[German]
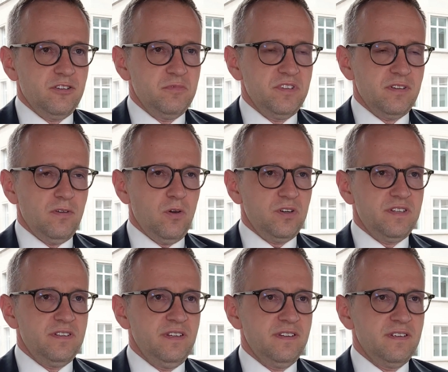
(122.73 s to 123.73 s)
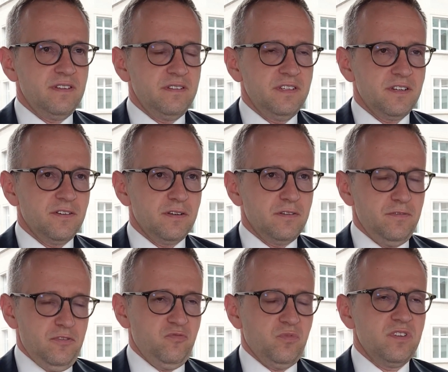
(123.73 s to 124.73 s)
zumindest solange die Zinsen jetzt nicht gerade auf
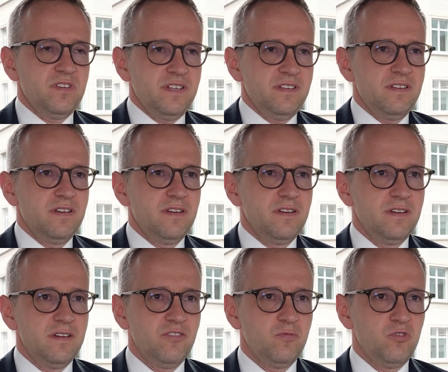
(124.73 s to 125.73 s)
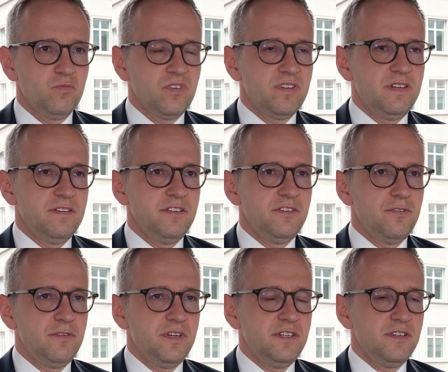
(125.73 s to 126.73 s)
5%, auf 5 in, die
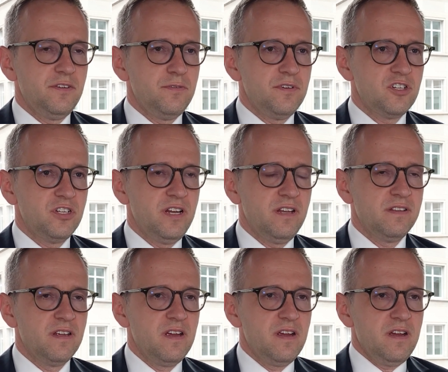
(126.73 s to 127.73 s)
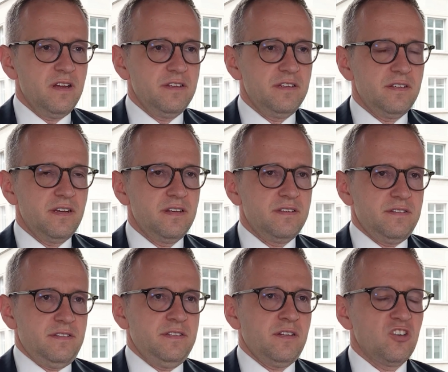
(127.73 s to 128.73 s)
Höhe, in die Höhe schnellen.
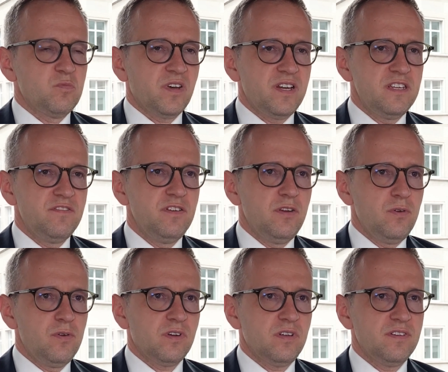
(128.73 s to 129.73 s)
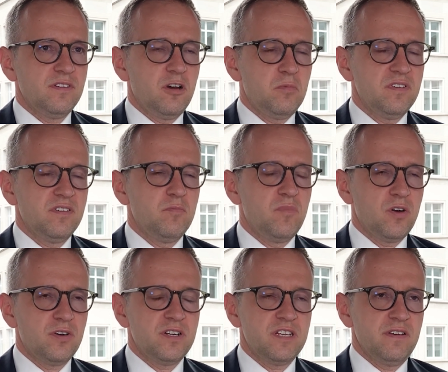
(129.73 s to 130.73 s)
Erstens ist die Transparenz viel höher als damals am
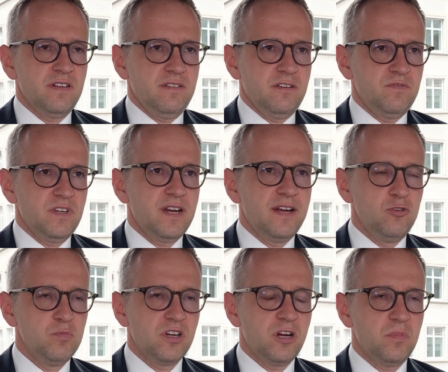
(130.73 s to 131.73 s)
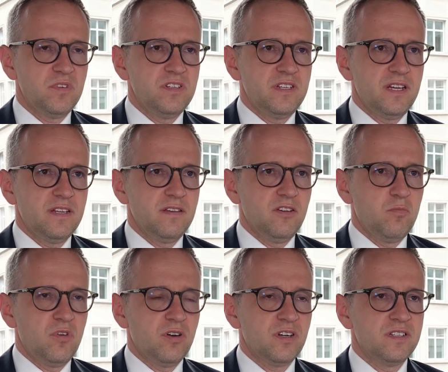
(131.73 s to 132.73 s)
Markt, zweitens haben wir keine Überkapazitäten
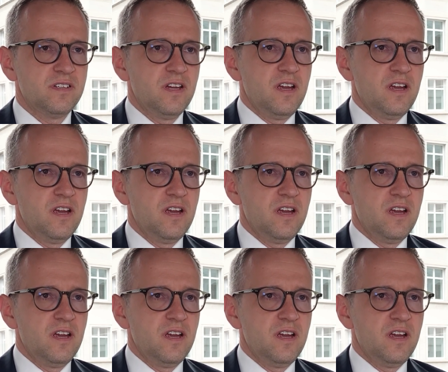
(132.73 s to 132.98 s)
am Markt